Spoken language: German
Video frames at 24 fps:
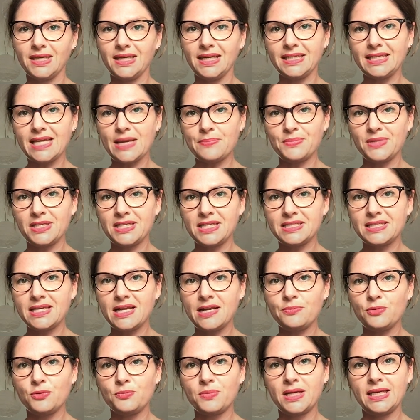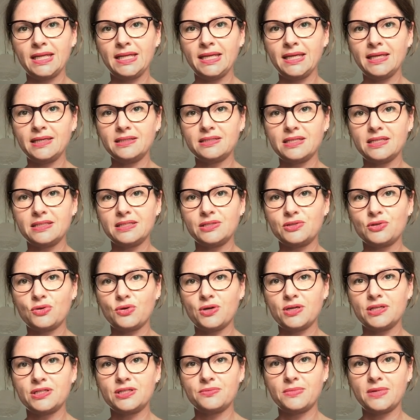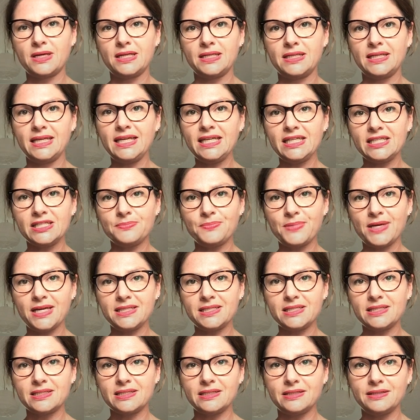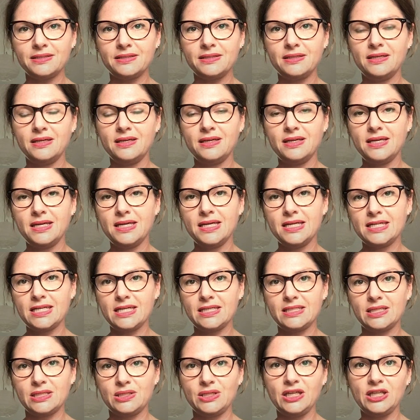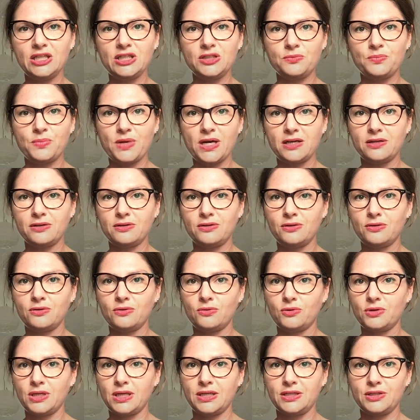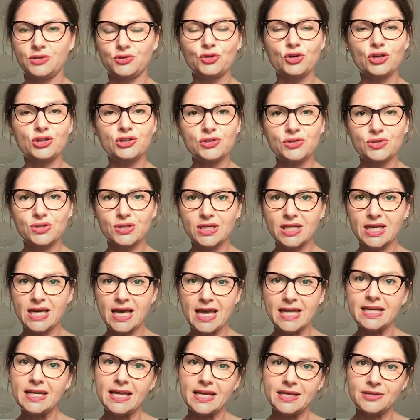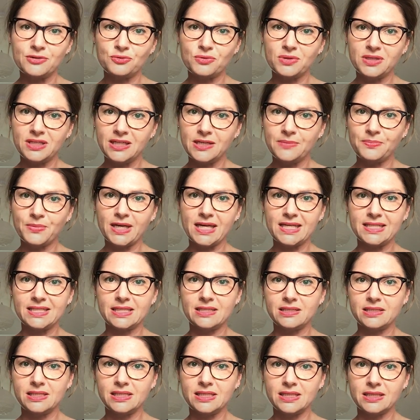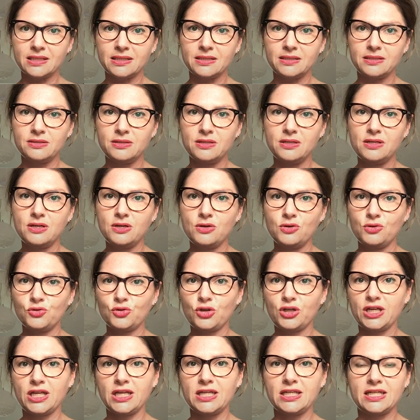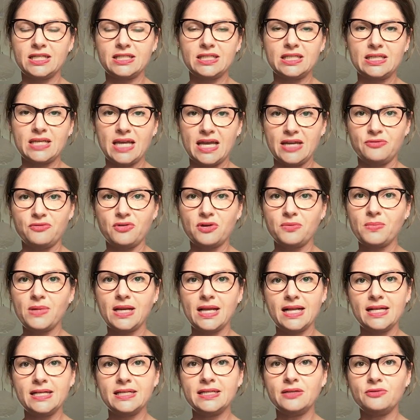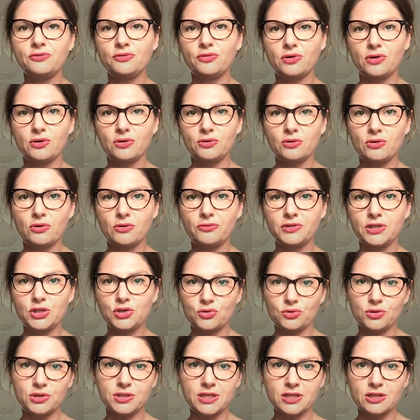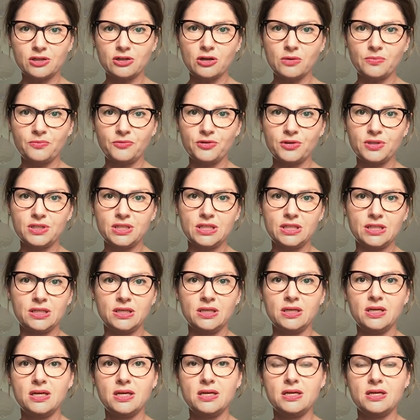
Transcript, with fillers: Ich habe mir deshalb überlegt, dass ich heute mal nichts bastle, dass ich nicht backe oder eine sonstige Anleitung hier präsentiere, sondern dass ich einfach mal all den Frauen auf die Schulter klopfe, die,